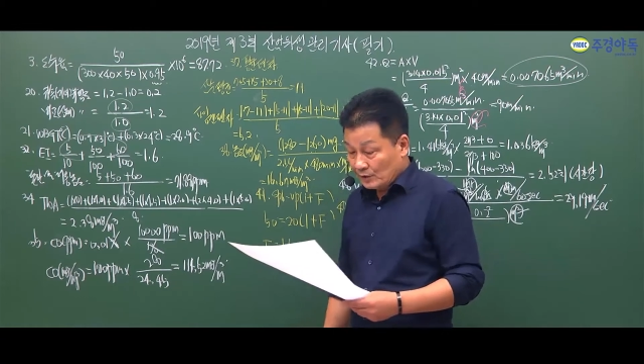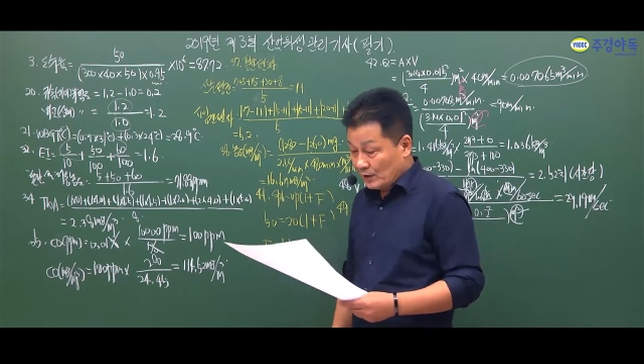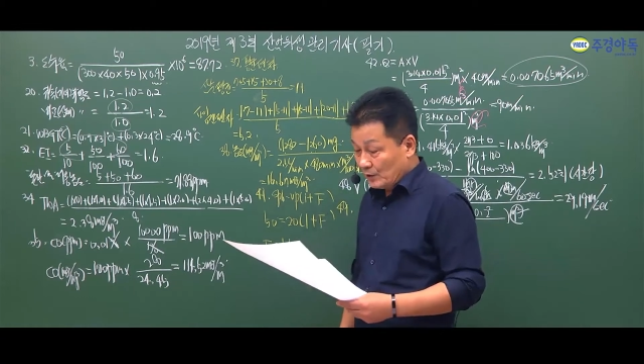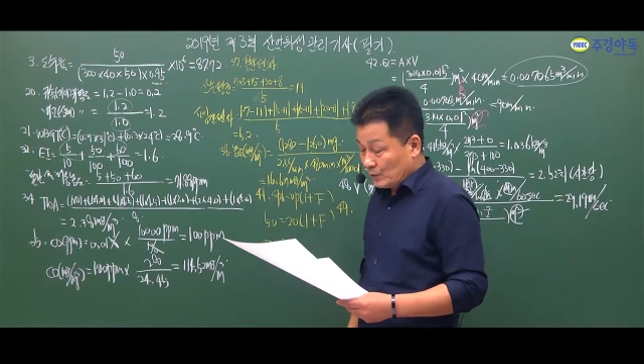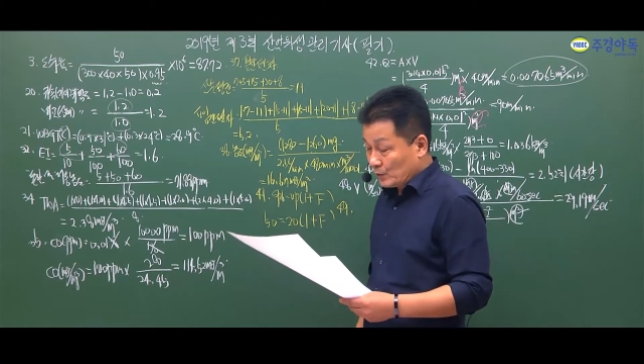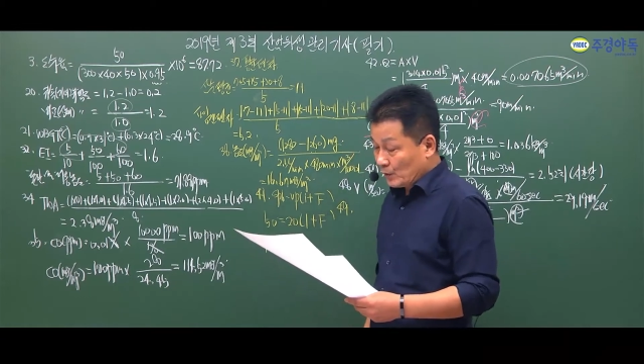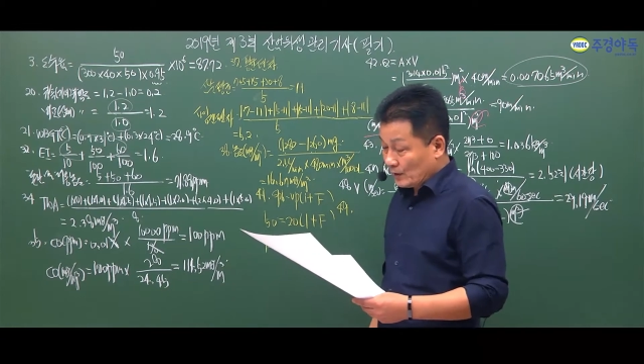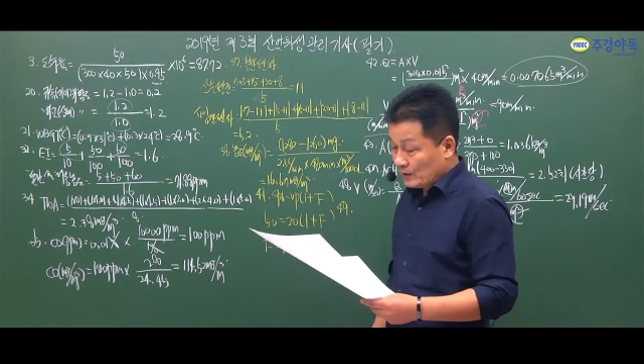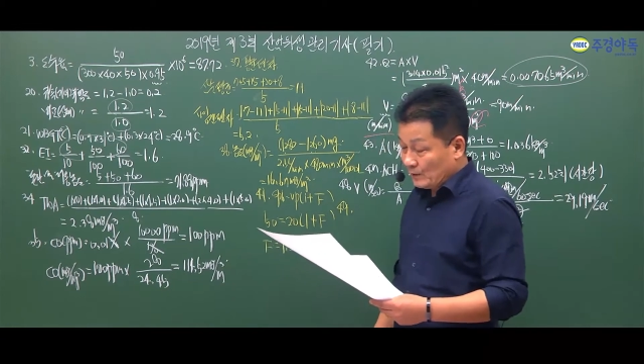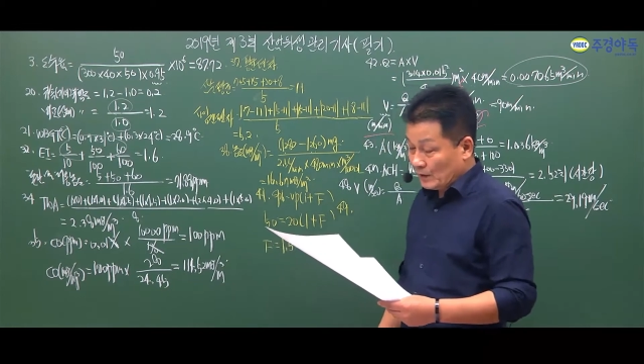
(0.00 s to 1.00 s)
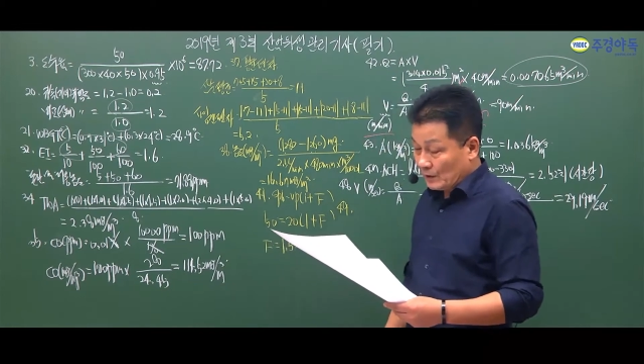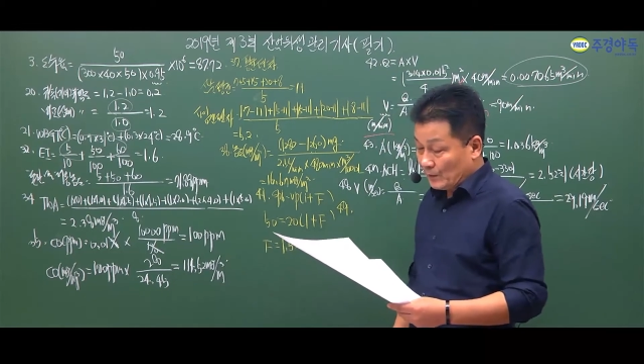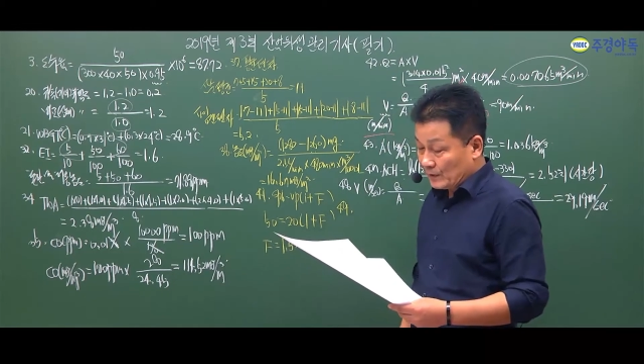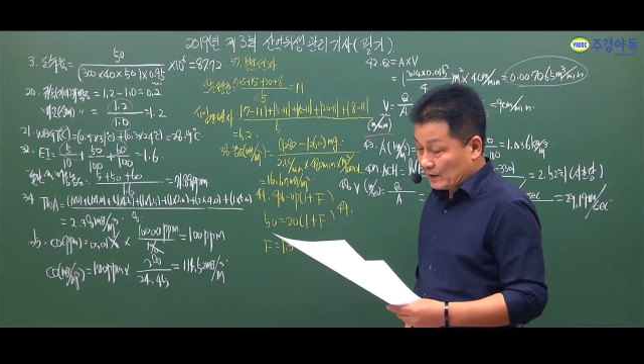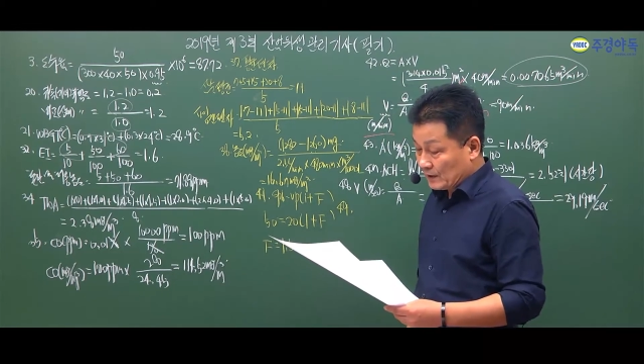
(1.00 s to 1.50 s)
제어 속도가
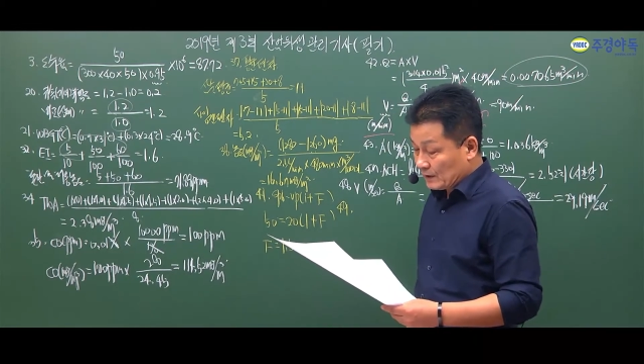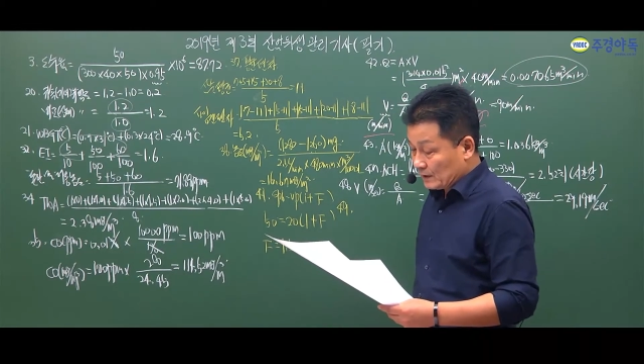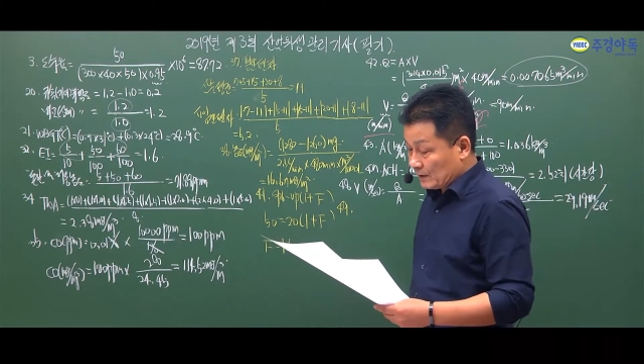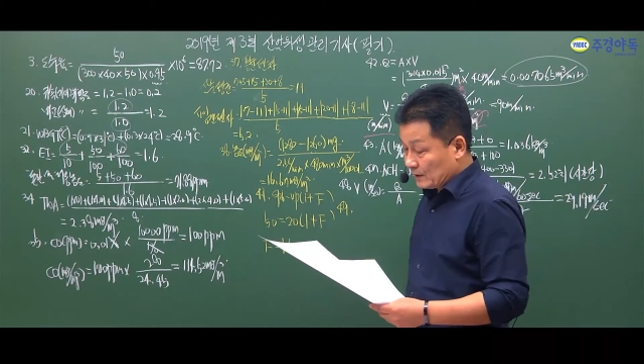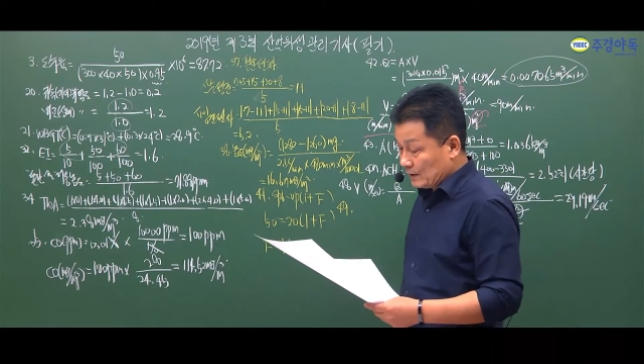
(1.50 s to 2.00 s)
2m/s.